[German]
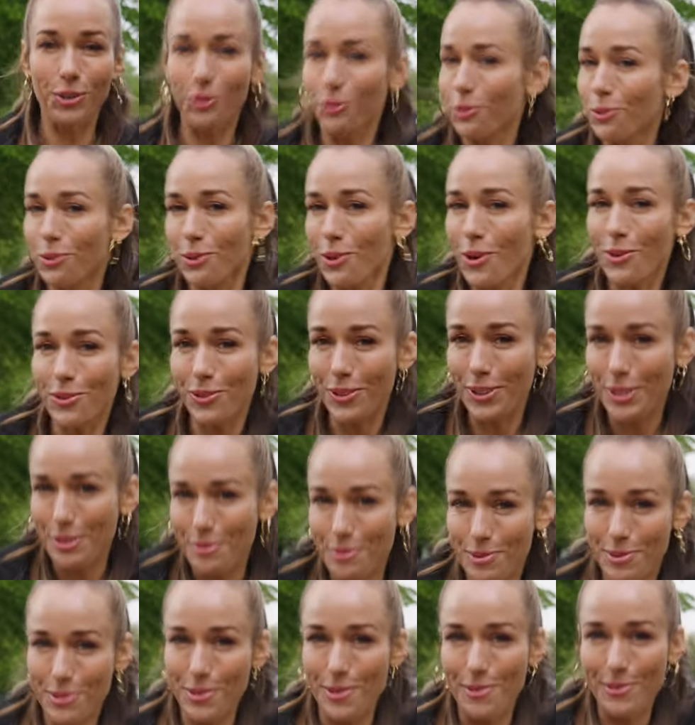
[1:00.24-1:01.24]
Ruhe vor
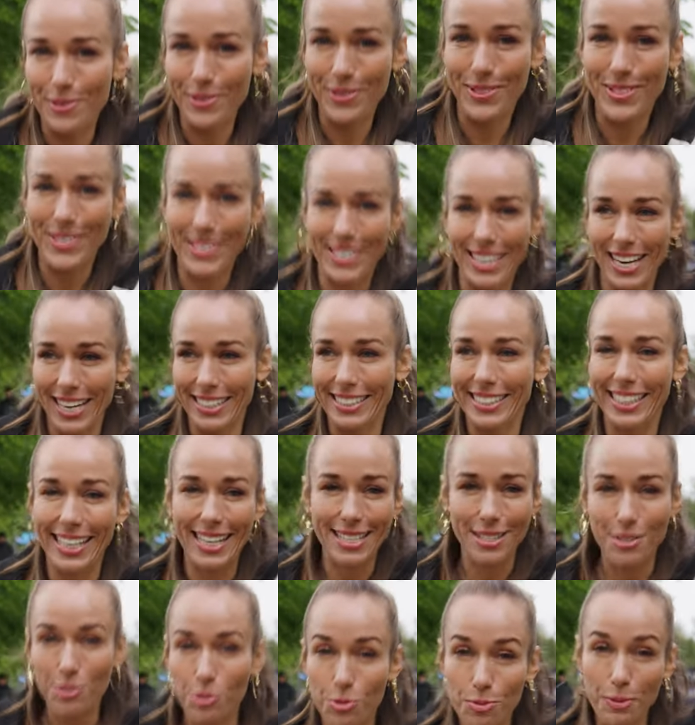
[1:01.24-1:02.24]
dem Sturm sozusagen. Die
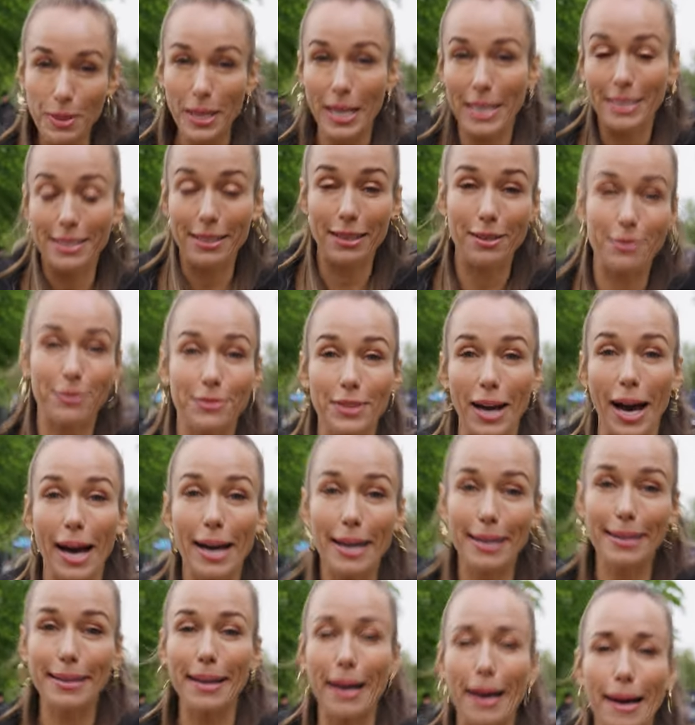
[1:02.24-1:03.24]
ersten Spieler treffen
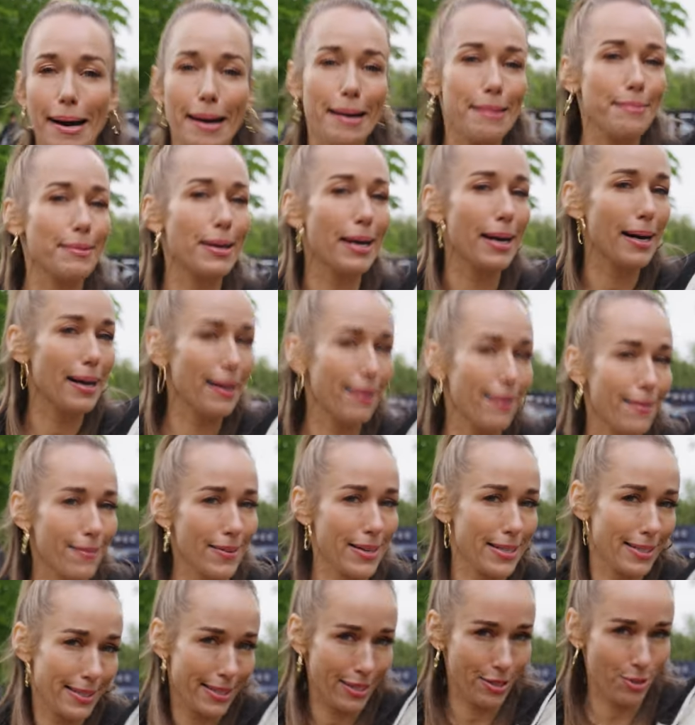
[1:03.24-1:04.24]
ein, aber
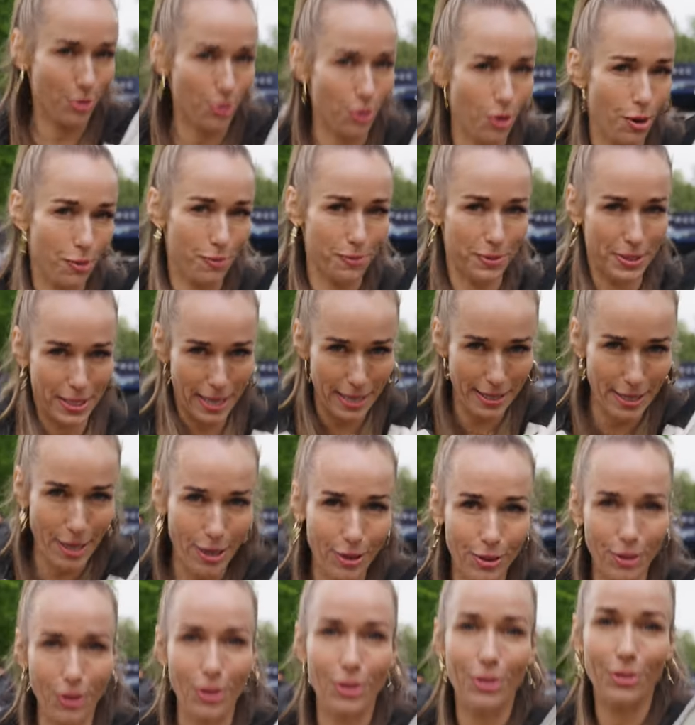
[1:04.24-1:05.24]
was jetzt schon auf dem Center
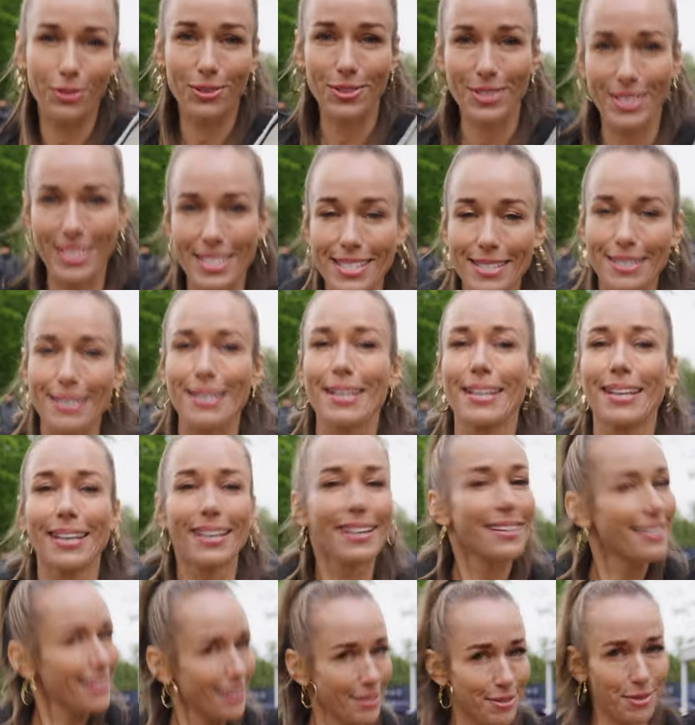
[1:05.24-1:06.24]
Court los ist,
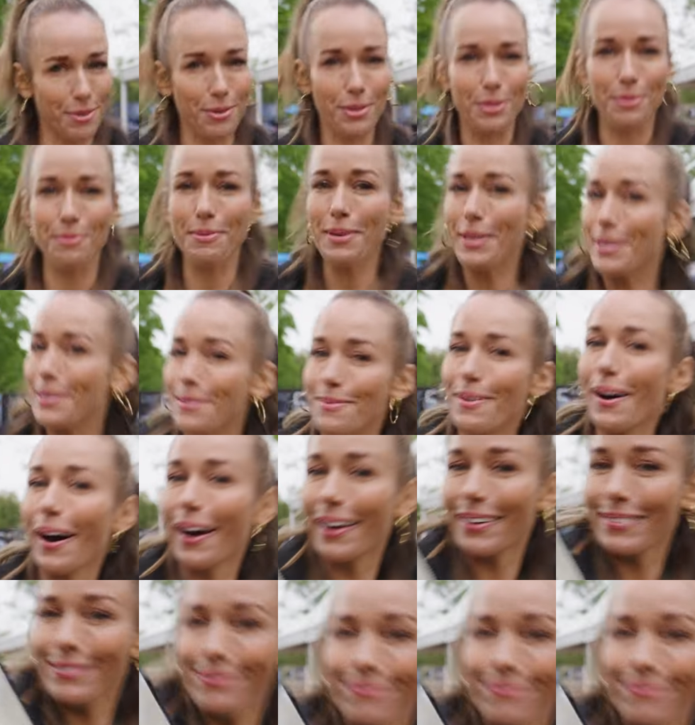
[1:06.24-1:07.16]
das gucke ich mir jetzt mal an.